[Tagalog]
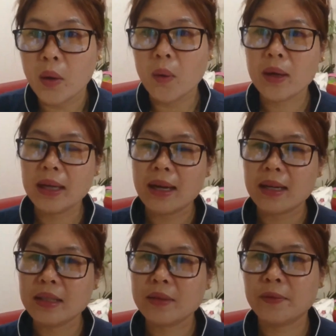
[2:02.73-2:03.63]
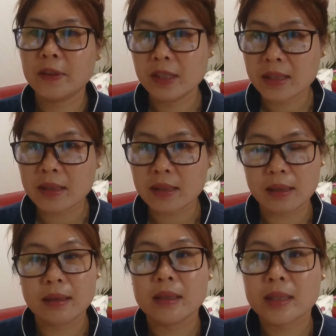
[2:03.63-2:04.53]
Okay guys, first
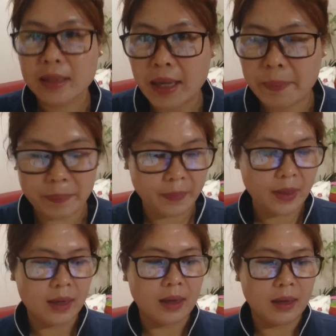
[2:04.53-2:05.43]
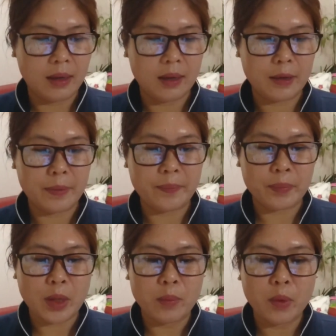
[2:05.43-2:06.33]
step. Um,
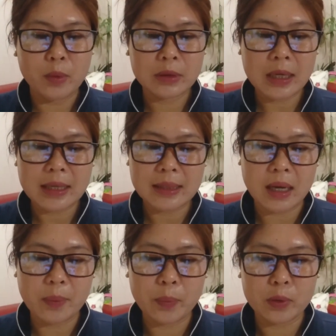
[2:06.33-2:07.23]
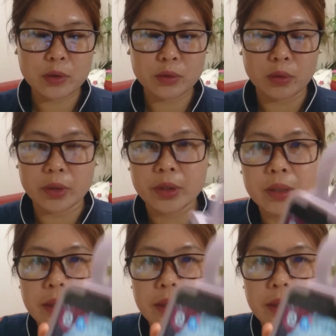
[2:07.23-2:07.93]
pumunta ka sa Apple Store.